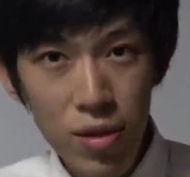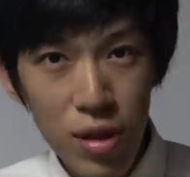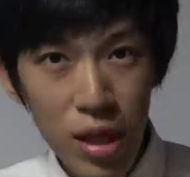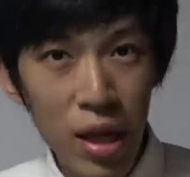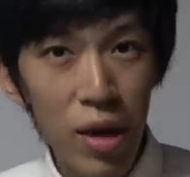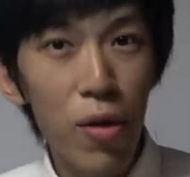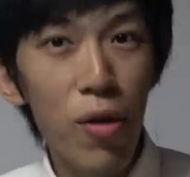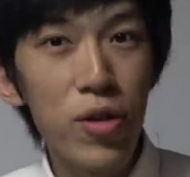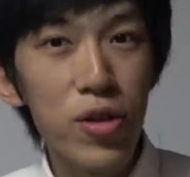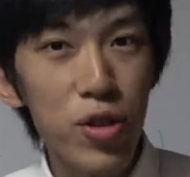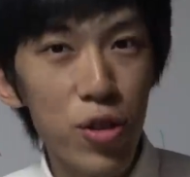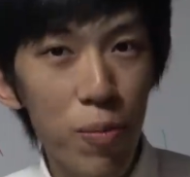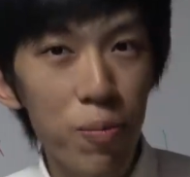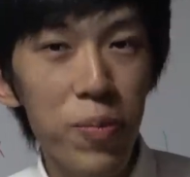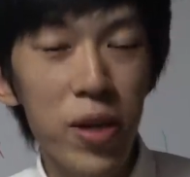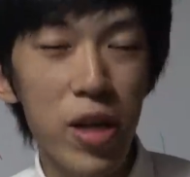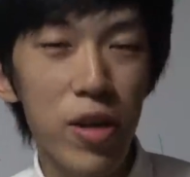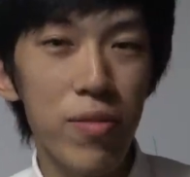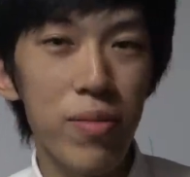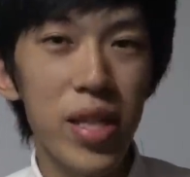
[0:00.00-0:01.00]

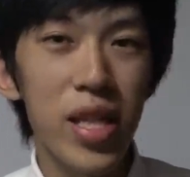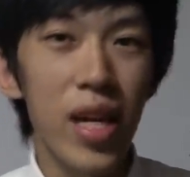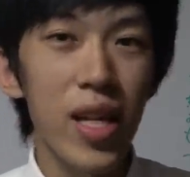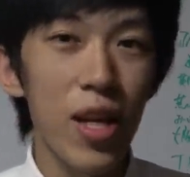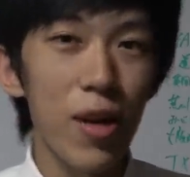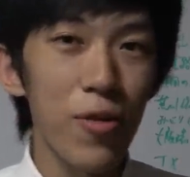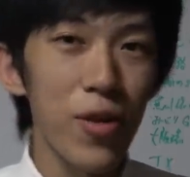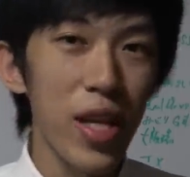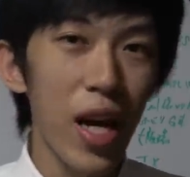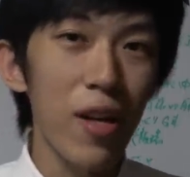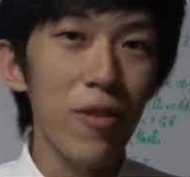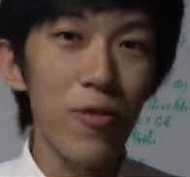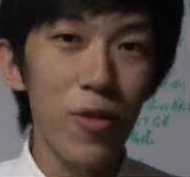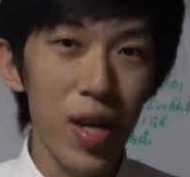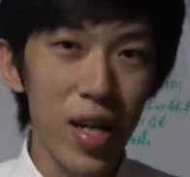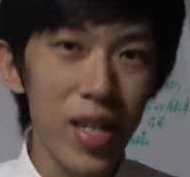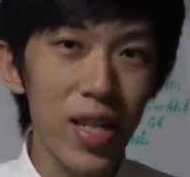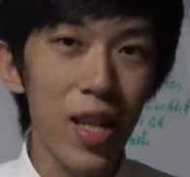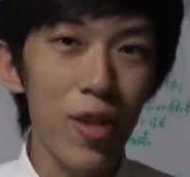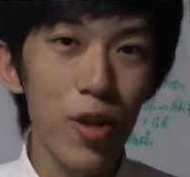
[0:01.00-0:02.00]
テレフォンショッピングみたいなのをやると
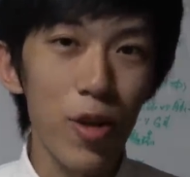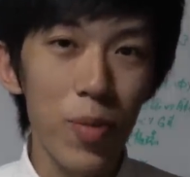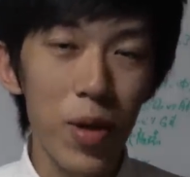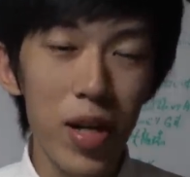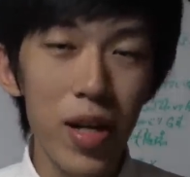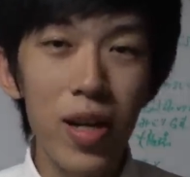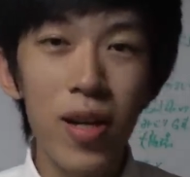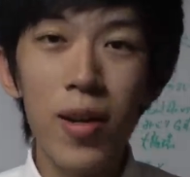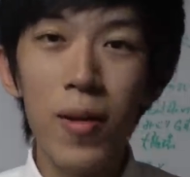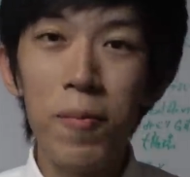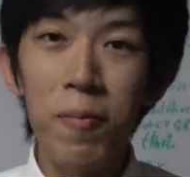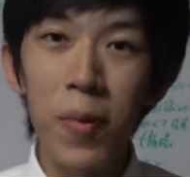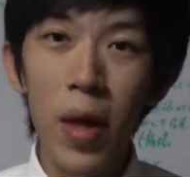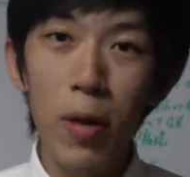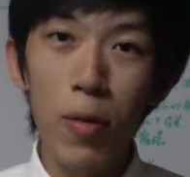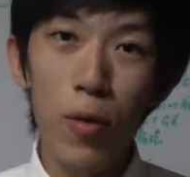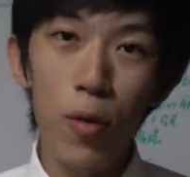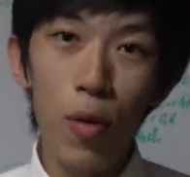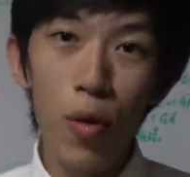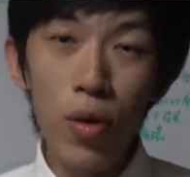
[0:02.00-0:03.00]
かね例えばねあ
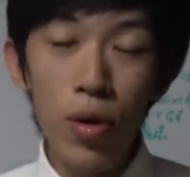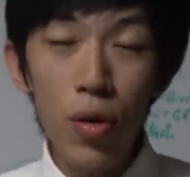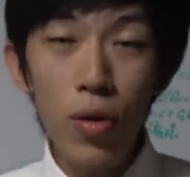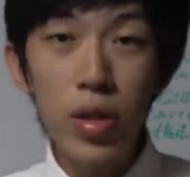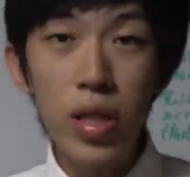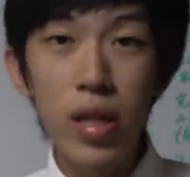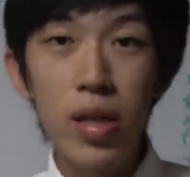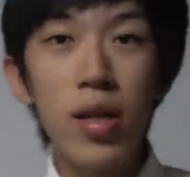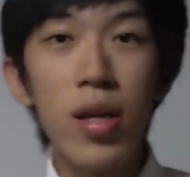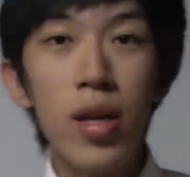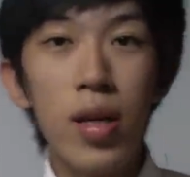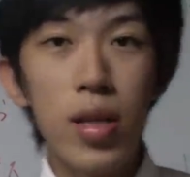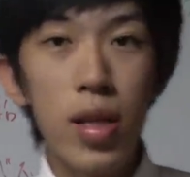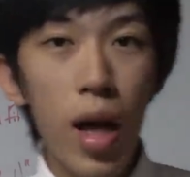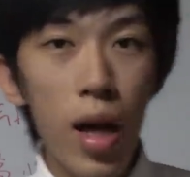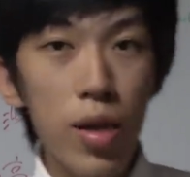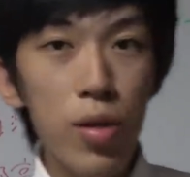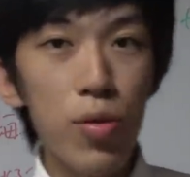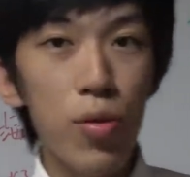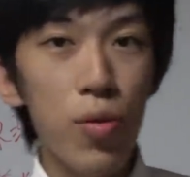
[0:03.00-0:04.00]
のこのホテル
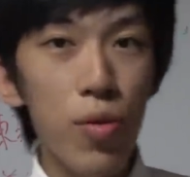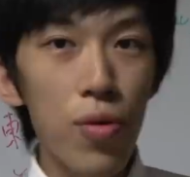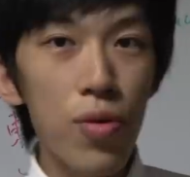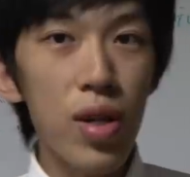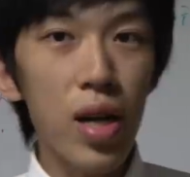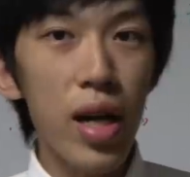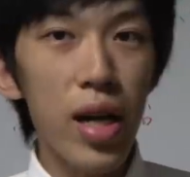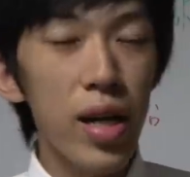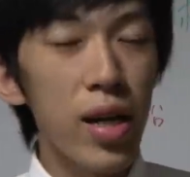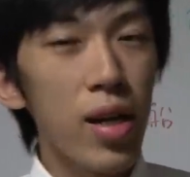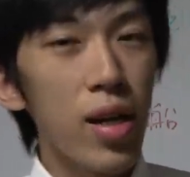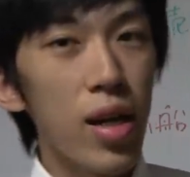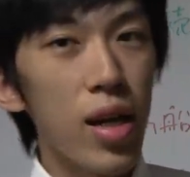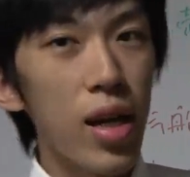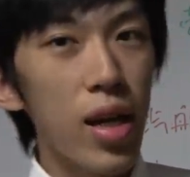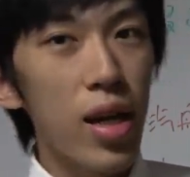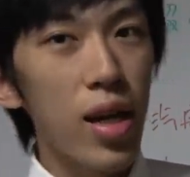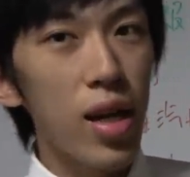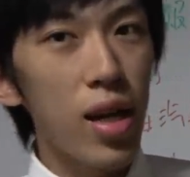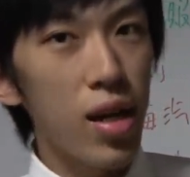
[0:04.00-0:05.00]
なんと今回、
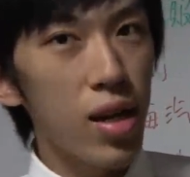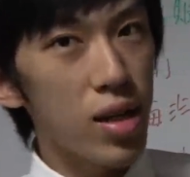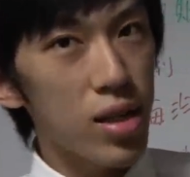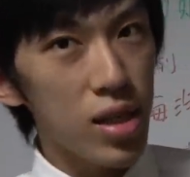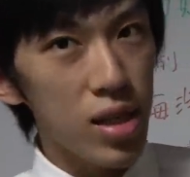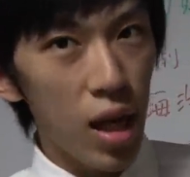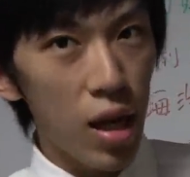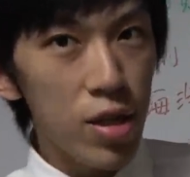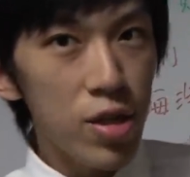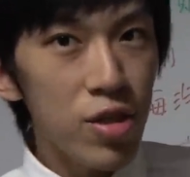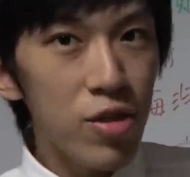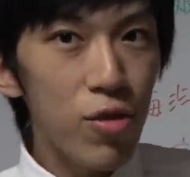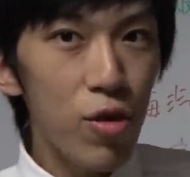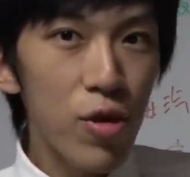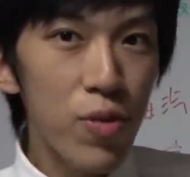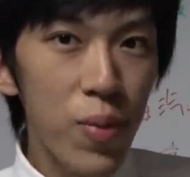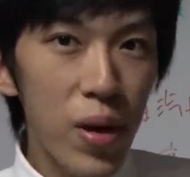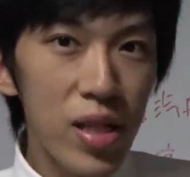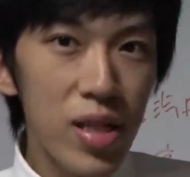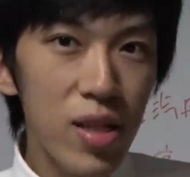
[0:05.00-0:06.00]
えー、
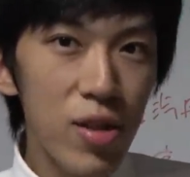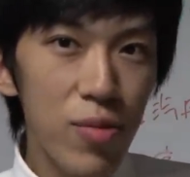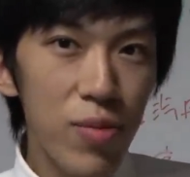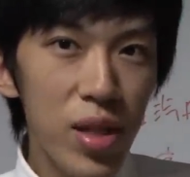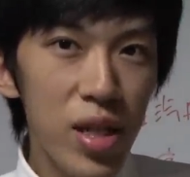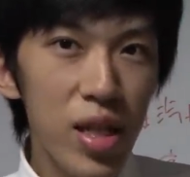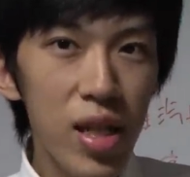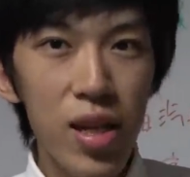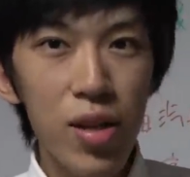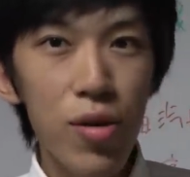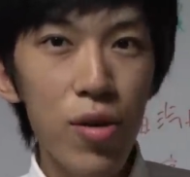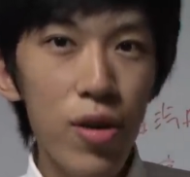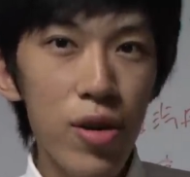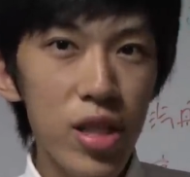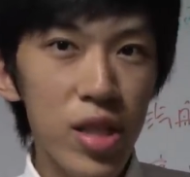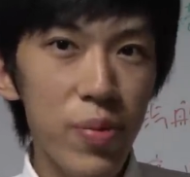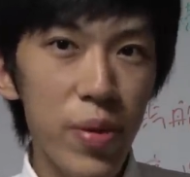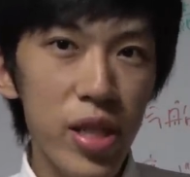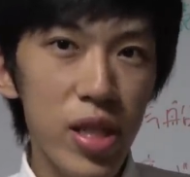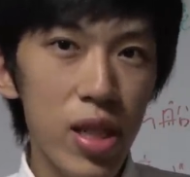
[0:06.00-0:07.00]
36%引きでご用
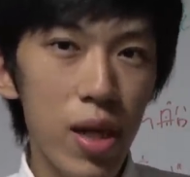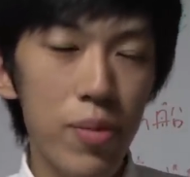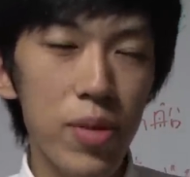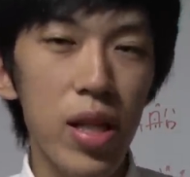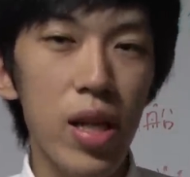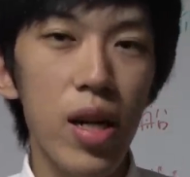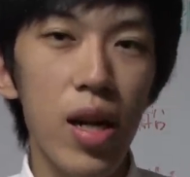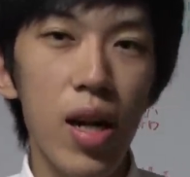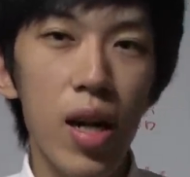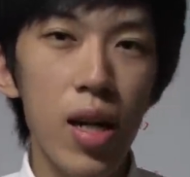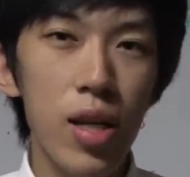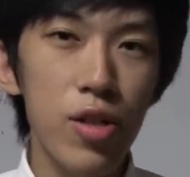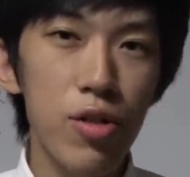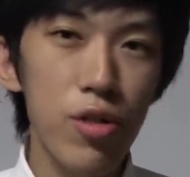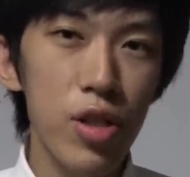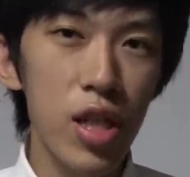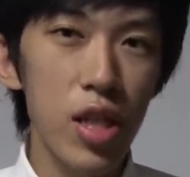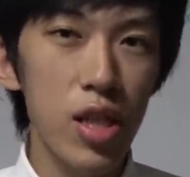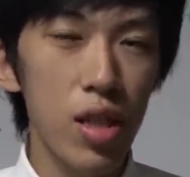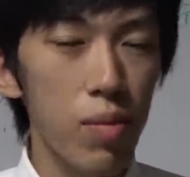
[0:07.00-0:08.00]
意しましたみたいな話来
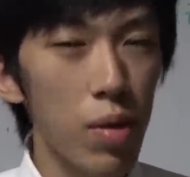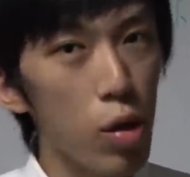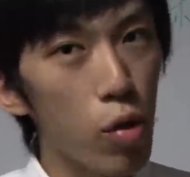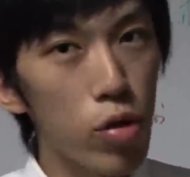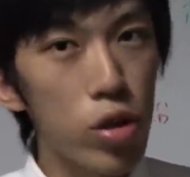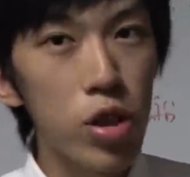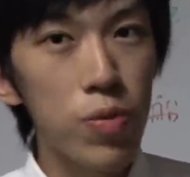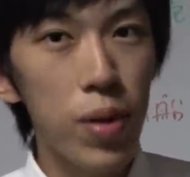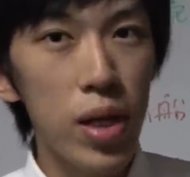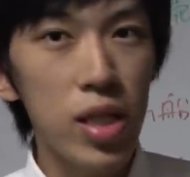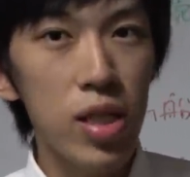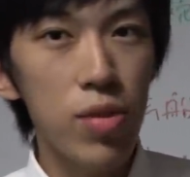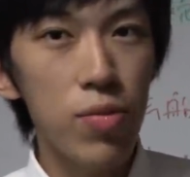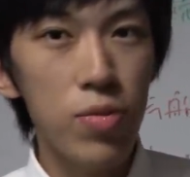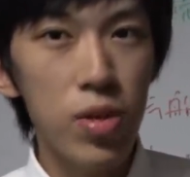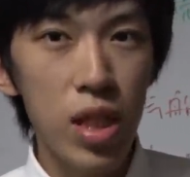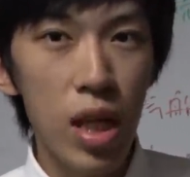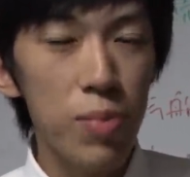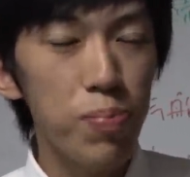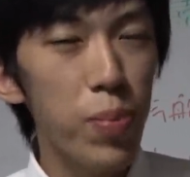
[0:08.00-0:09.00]
るじゃないですか、まあ6
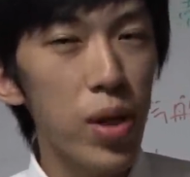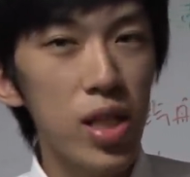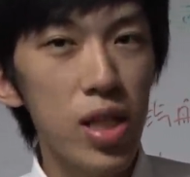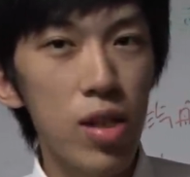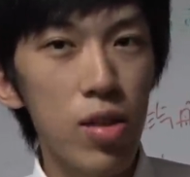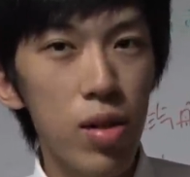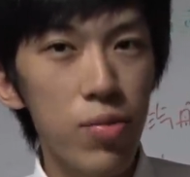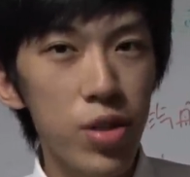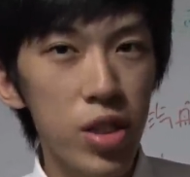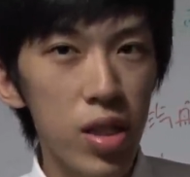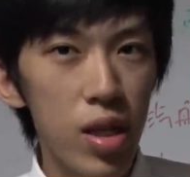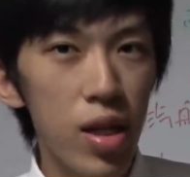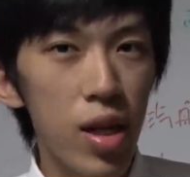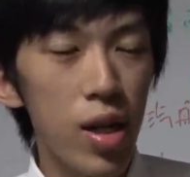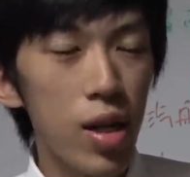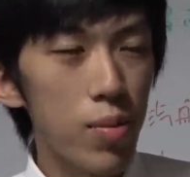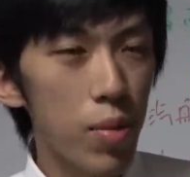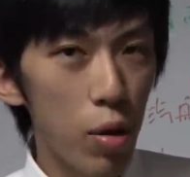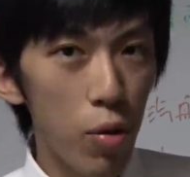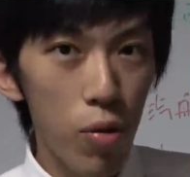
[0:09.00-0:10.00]
60%3% かもしれない、
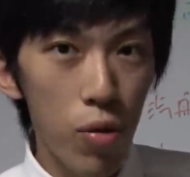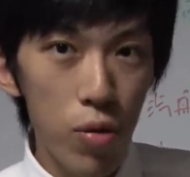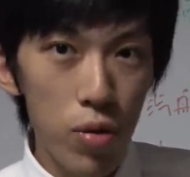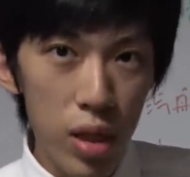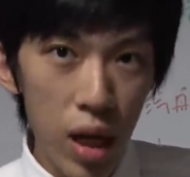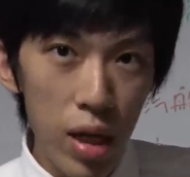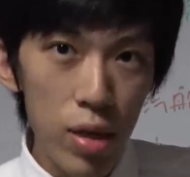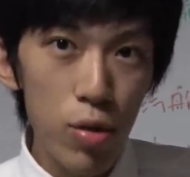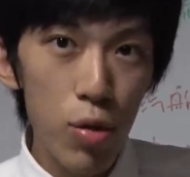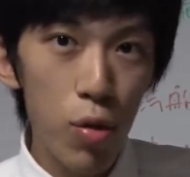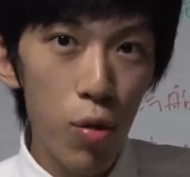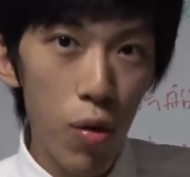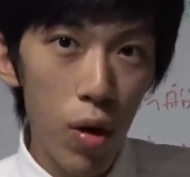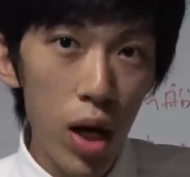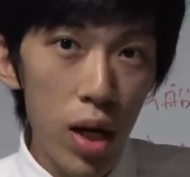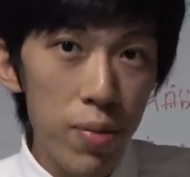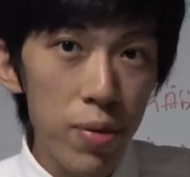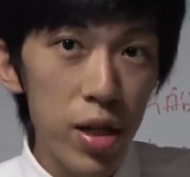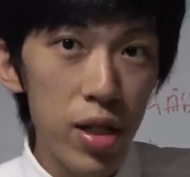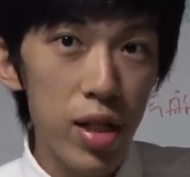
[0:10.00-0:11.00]
まあ、なんと5
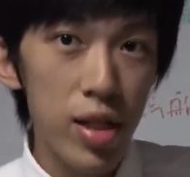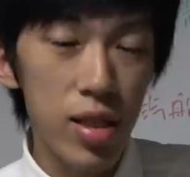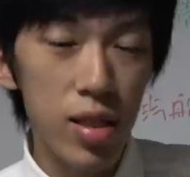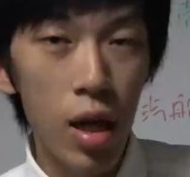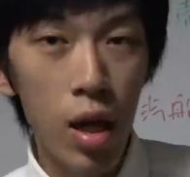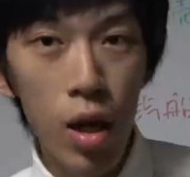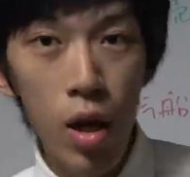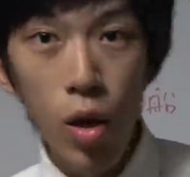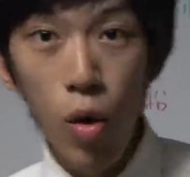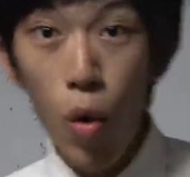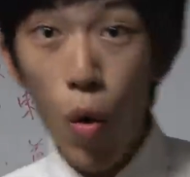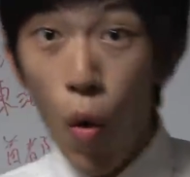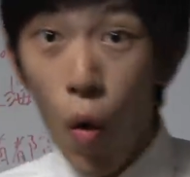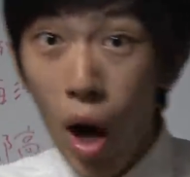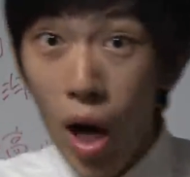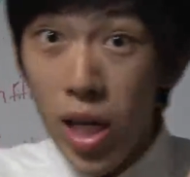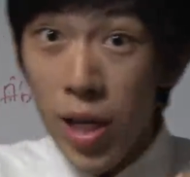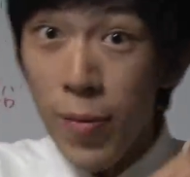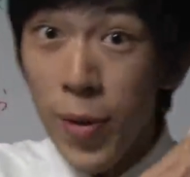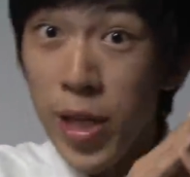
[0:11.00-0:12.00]
割引きです5
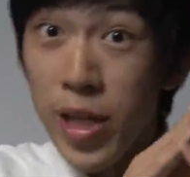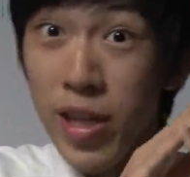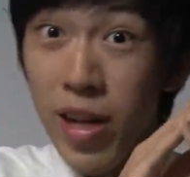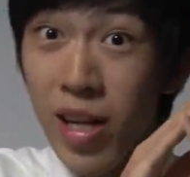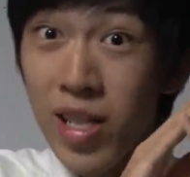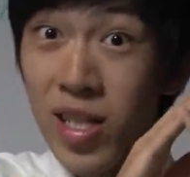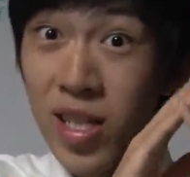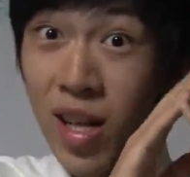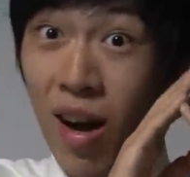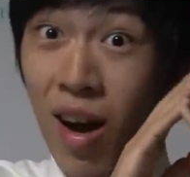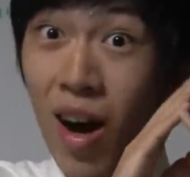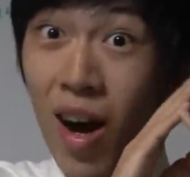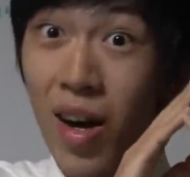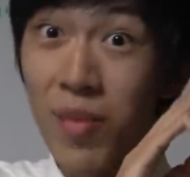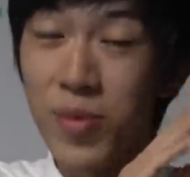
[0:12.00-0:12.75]
割引きですか